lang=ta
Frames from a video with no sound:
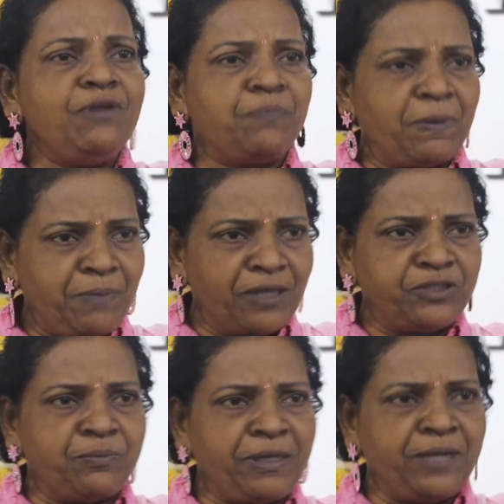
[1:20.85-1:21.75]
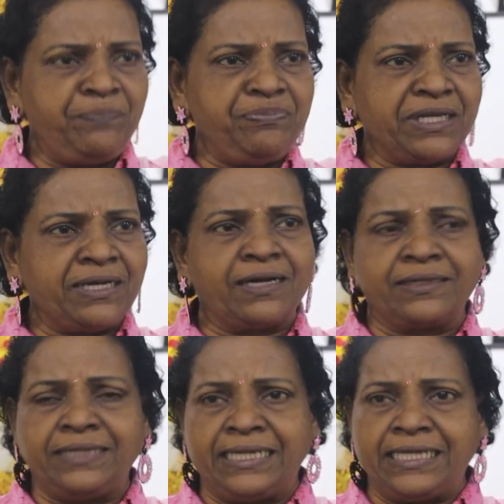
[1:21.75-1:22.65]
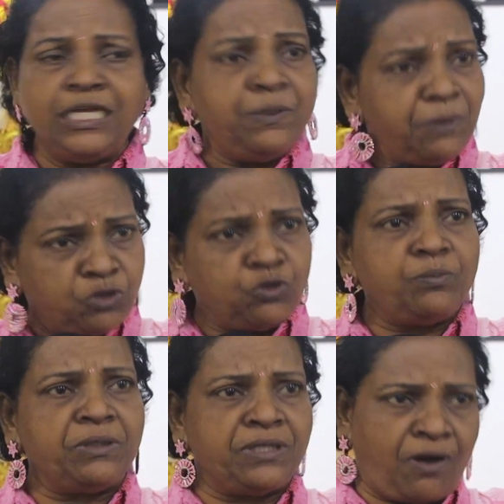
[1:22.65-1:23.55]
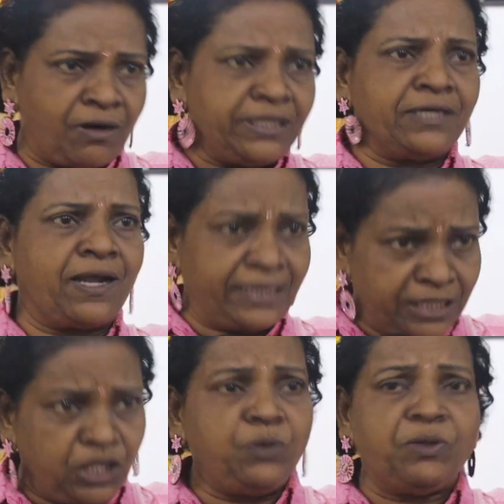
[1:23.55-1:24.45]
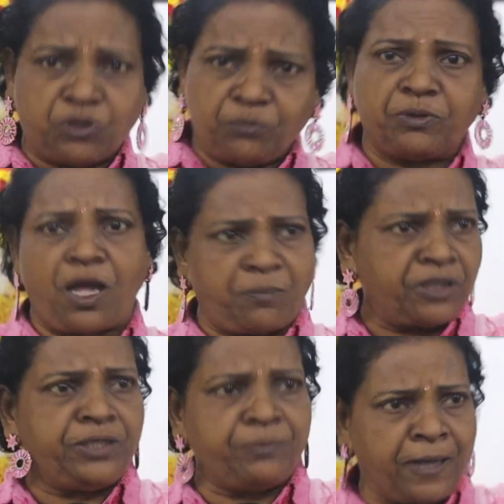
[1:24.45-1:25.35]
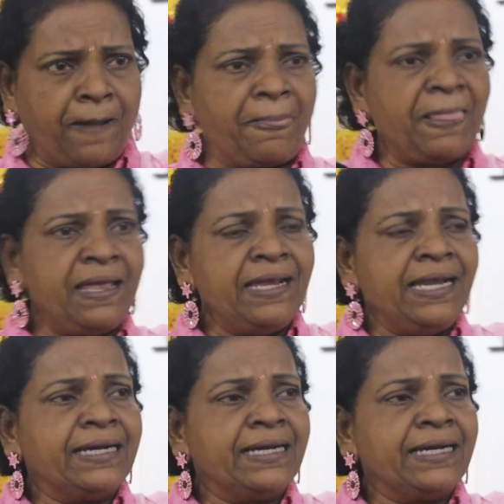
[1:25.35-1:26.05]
வானவில் பண்பாட்டு மையம் கடந்த இருபத்தொன்பது ஆண்டுகளாக இது இருபத்தொன்பதாம் ஆண்டு விழா